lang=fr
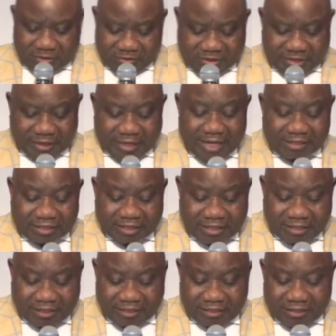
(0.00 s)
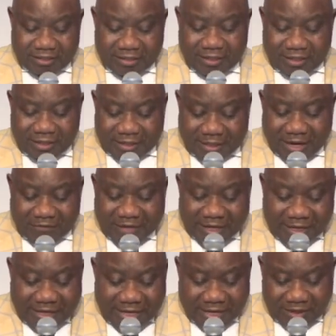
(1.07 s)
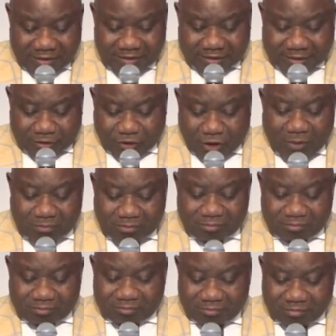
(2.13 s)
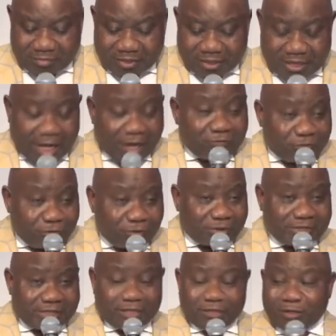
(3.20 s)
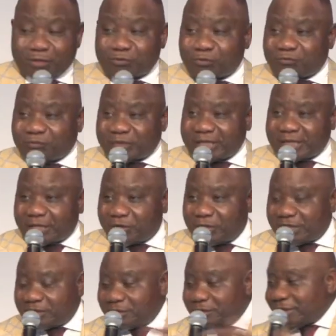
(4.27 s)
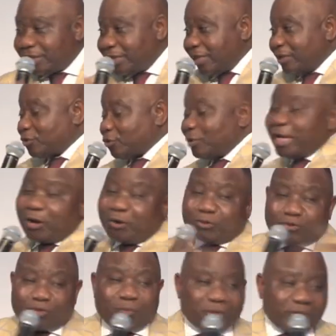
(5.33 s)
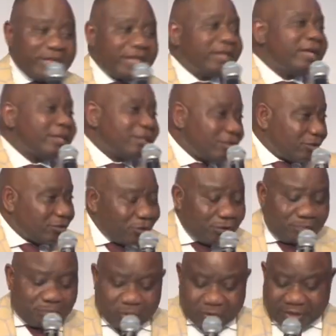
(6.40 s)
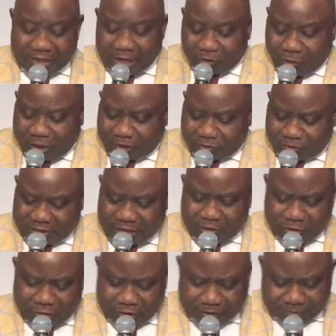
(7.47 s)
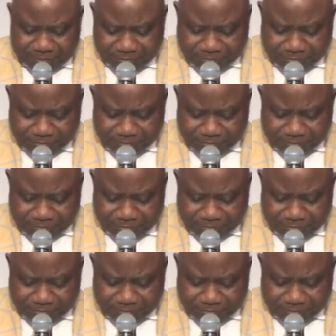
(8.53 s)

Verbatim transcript: de Sirène, qui, qui l'avait aidé, cet homme qui a vu le Seigneur souffrir et que les, les soldats ont demandé de porter la croix du Seigneur.